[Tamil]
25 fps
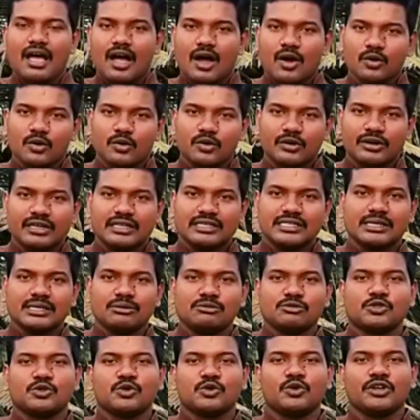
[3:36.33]
அவங்களுடைய
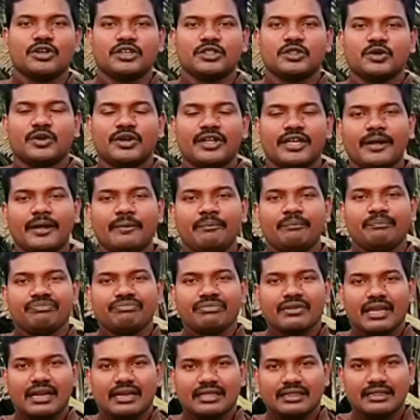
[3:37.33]
ஜெம்ஸ் ஊழியத்துடைய
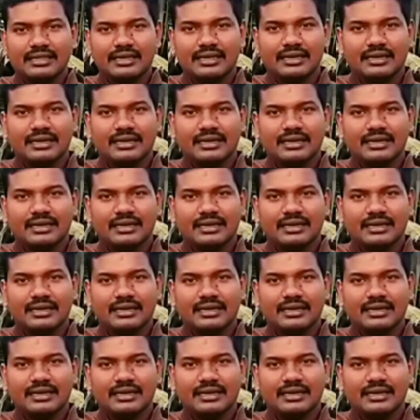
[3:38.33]
அந்த